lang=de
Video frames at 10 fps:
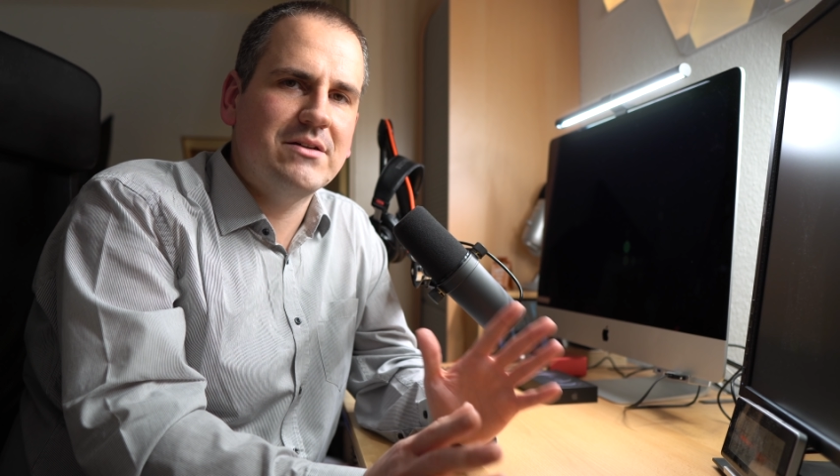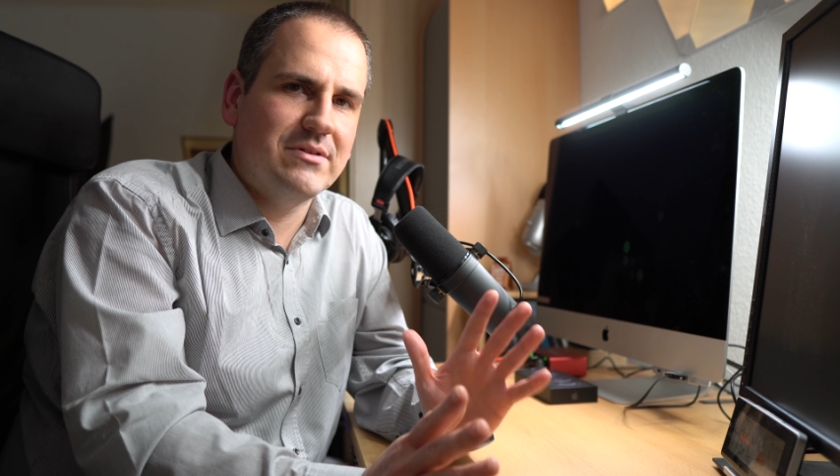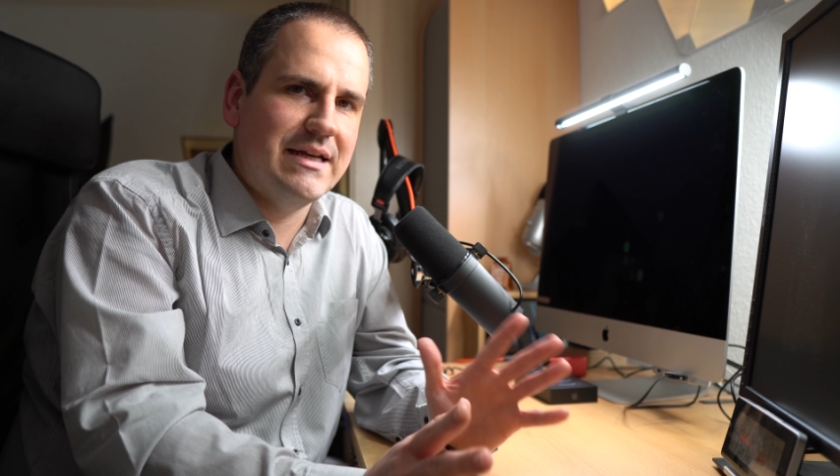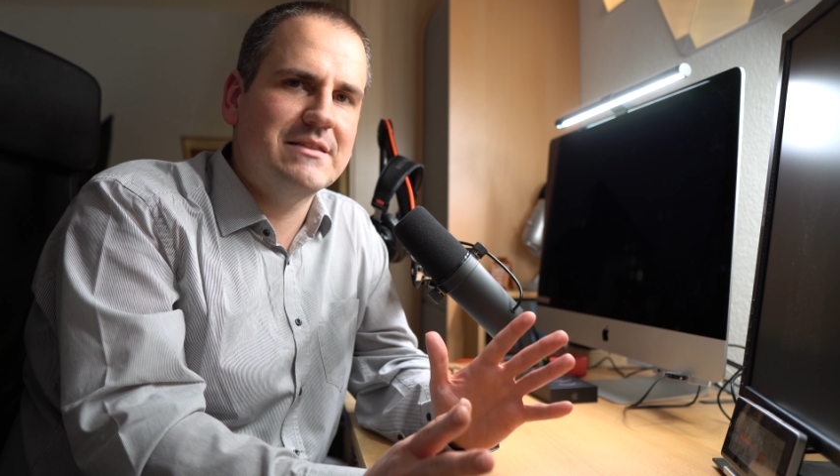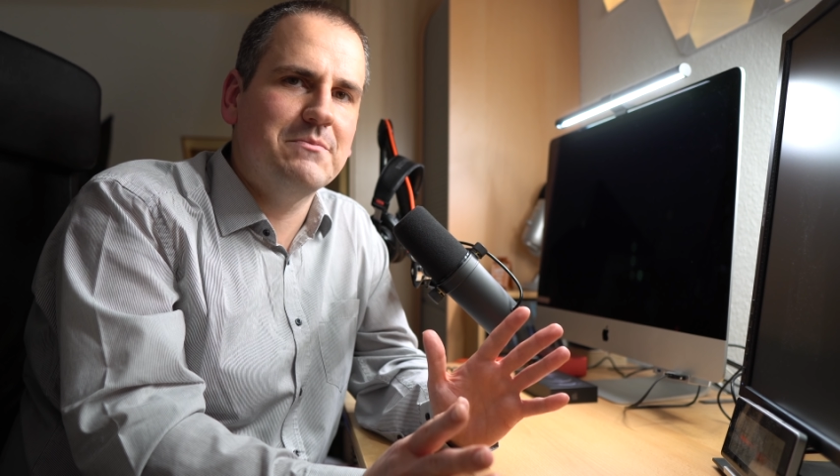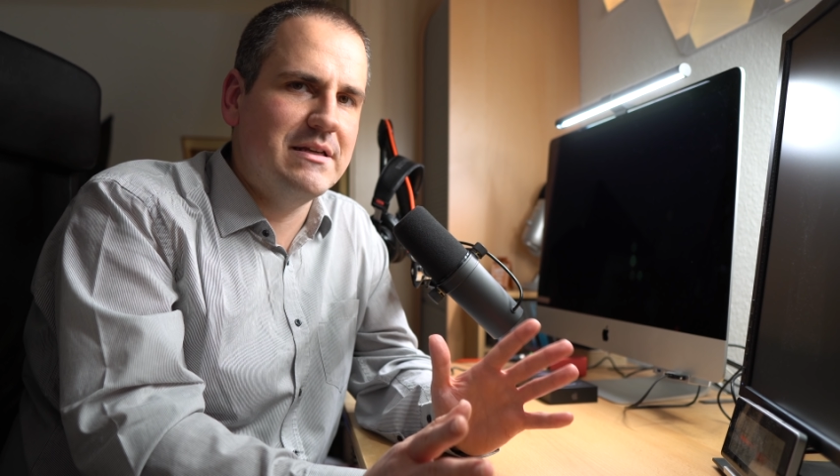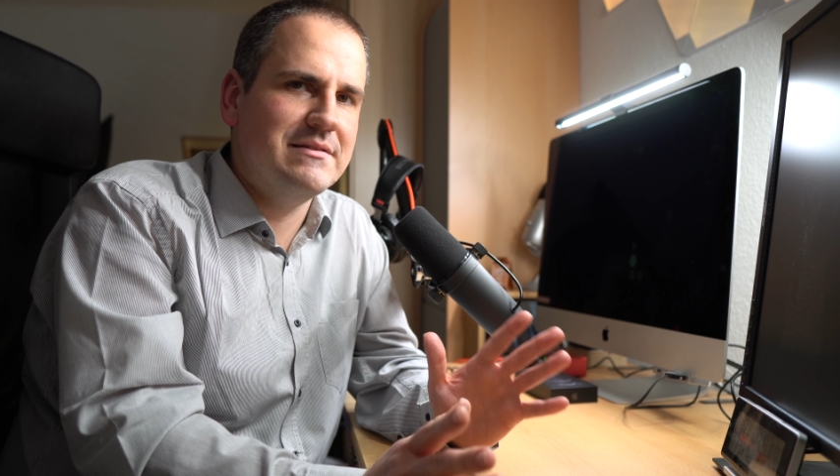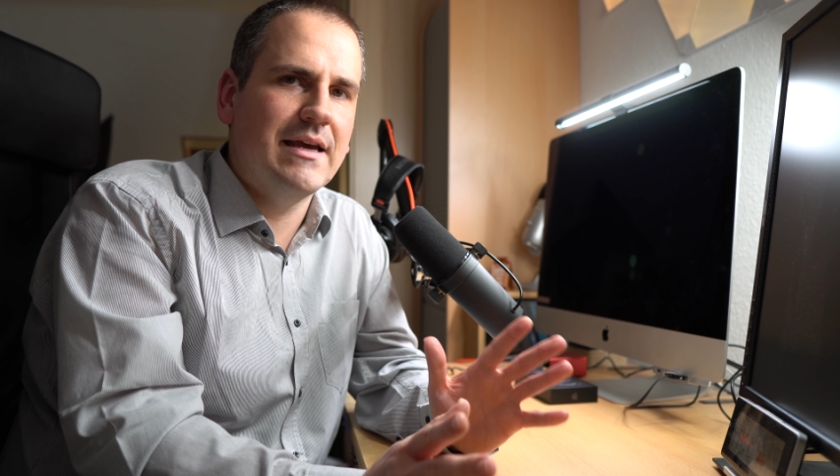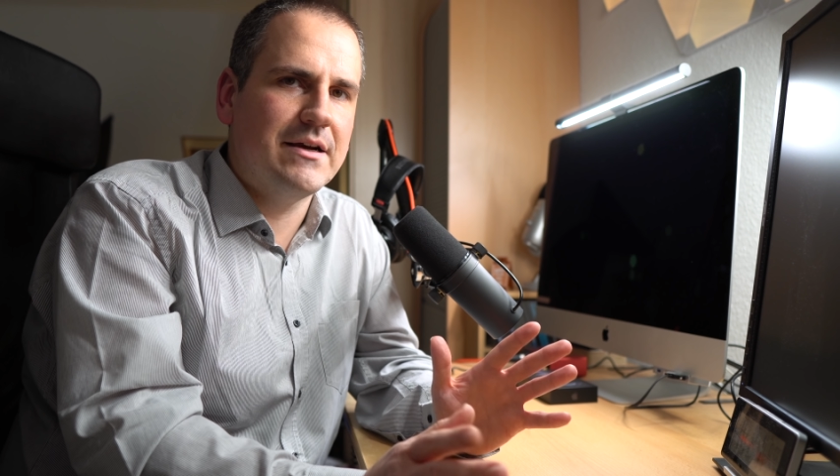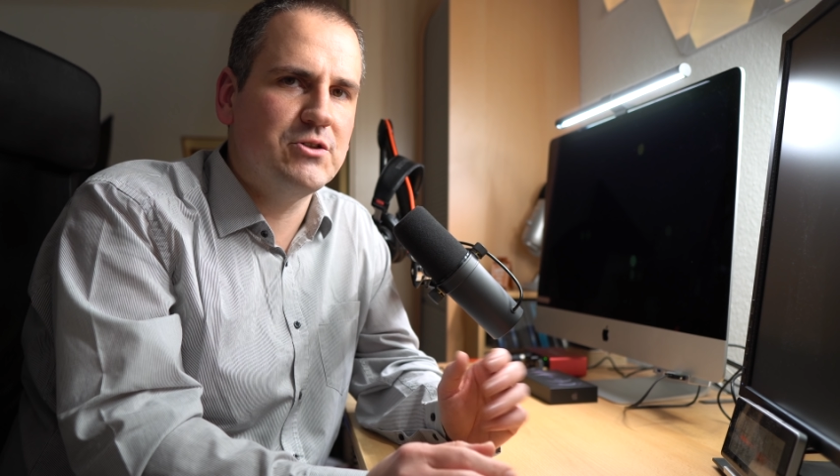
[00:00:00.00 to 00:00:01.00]
und jetzt bin ich
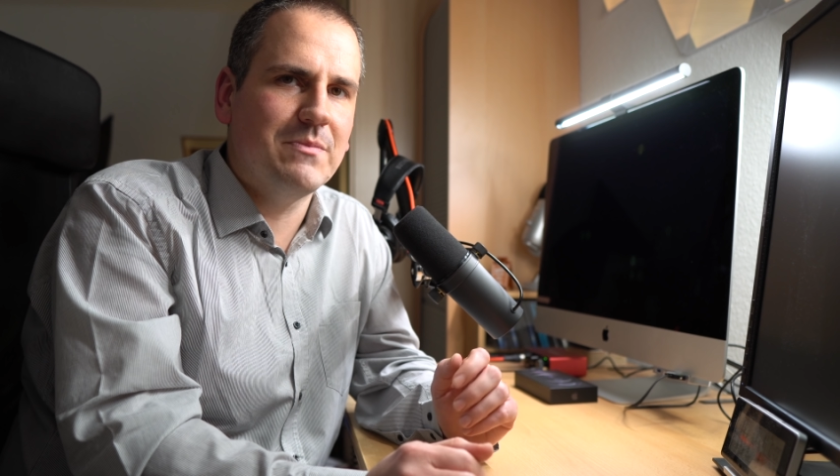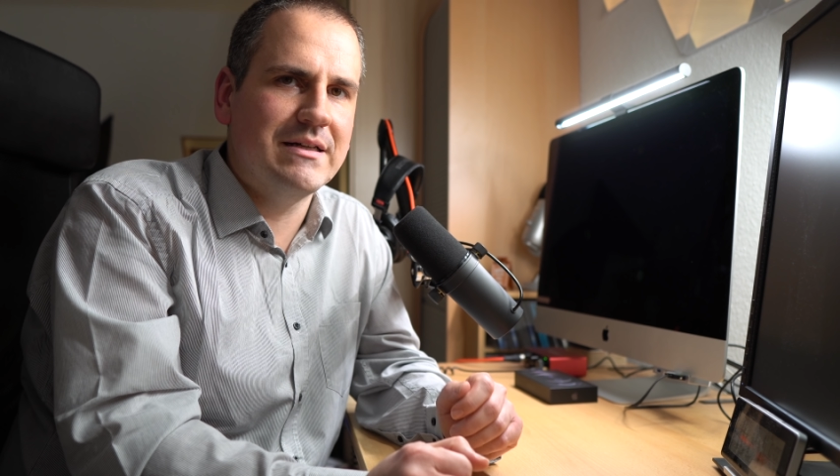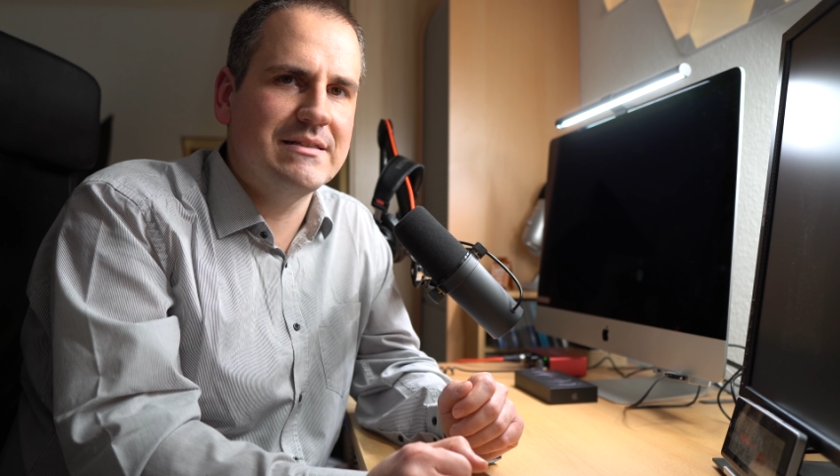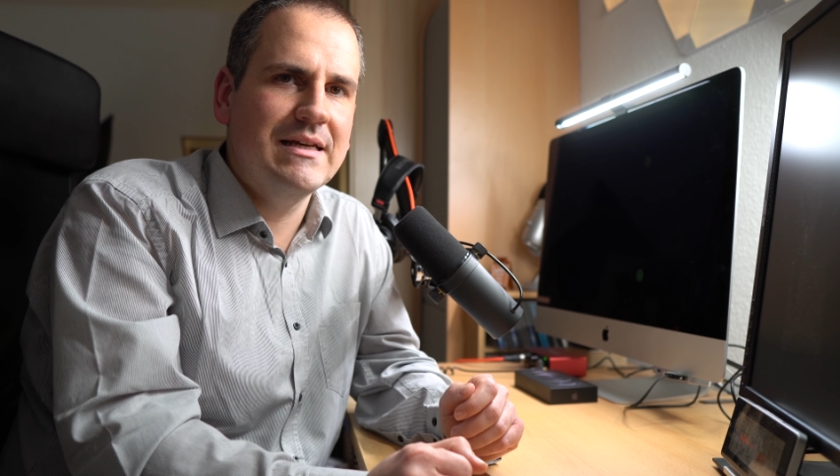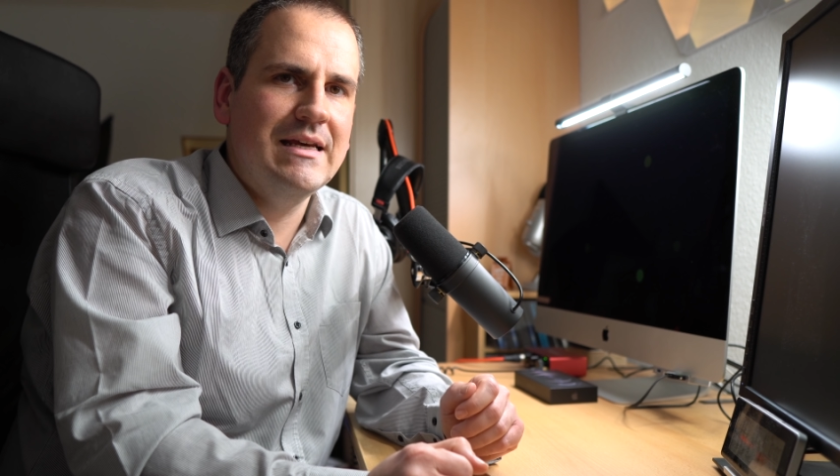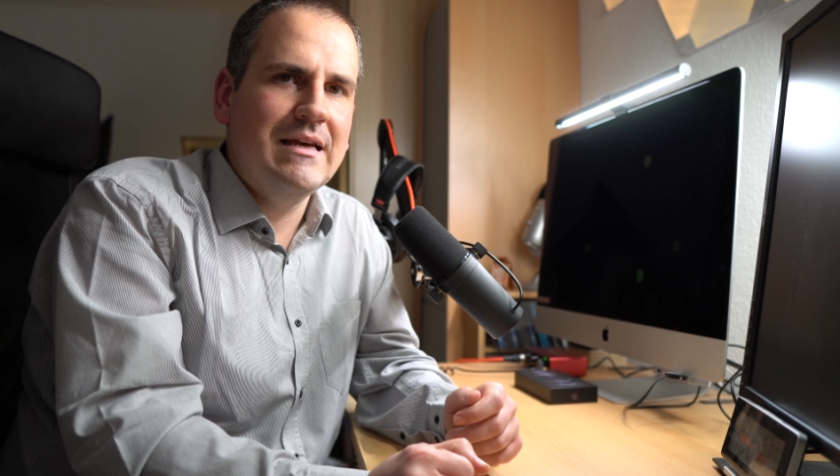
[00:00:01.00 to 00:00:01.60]
sehr gespannt,